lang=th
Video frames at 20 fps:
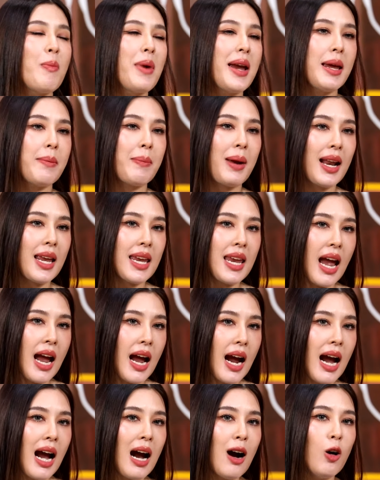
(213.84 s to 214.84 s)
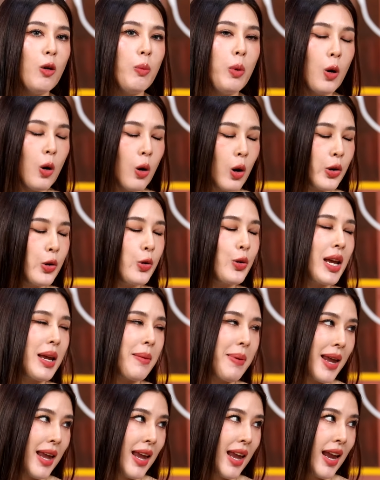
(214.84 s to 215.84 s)
ก็ไม่เห็นภรรยาเขาโพสต์อยู่ใน
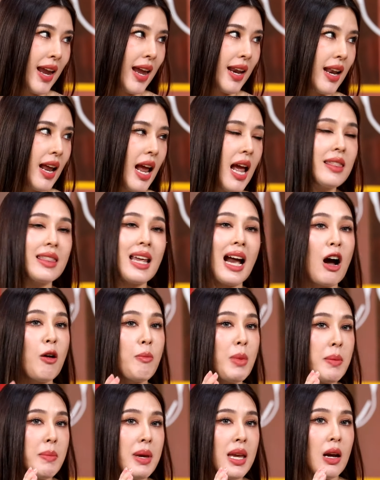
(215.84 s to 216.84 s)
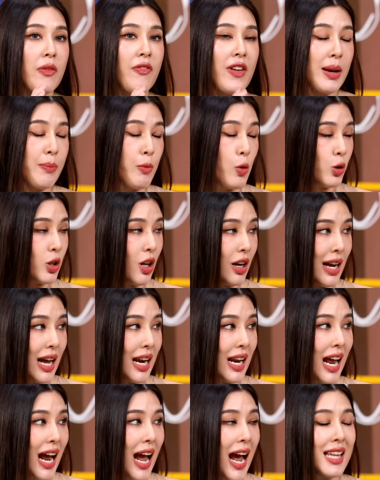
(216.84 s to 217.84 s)
เพจแต่เขาไม่มี Facebook ต่อ
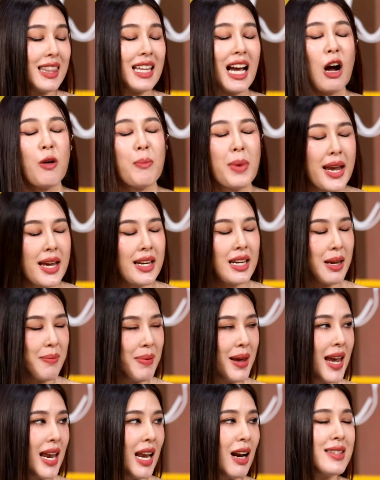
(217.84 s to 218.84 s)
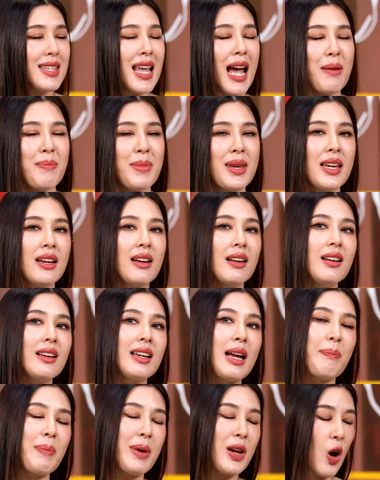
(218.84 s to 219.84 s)
กันนะคะแต่เขาไม่เห็นในเพจแล้วสามีก็เลย
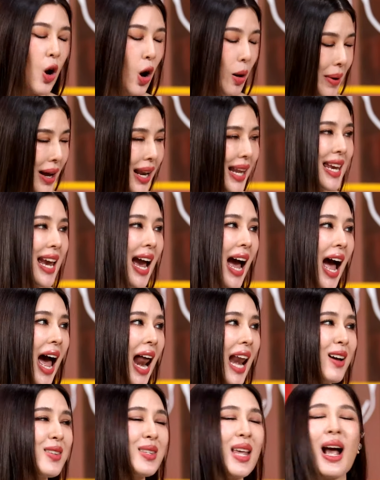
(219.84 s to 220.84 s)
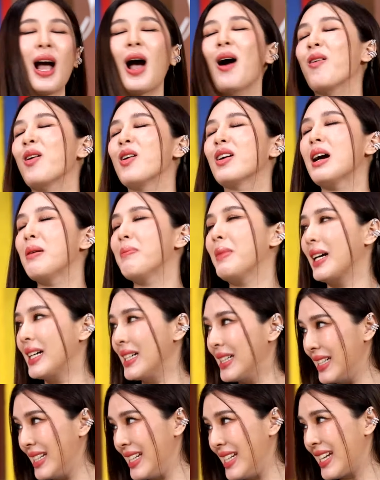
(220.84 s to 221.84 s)
กลับไปง้อภรรยาแล้วเขาก็กลับมา
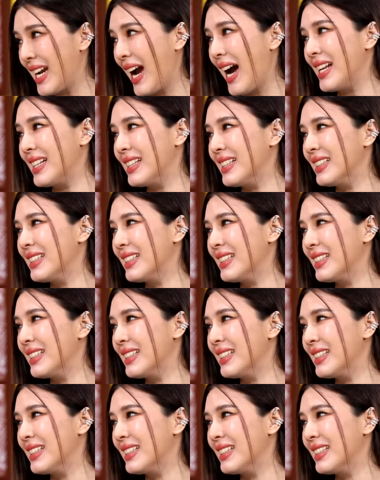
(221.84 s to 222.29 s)
คืนดีกัน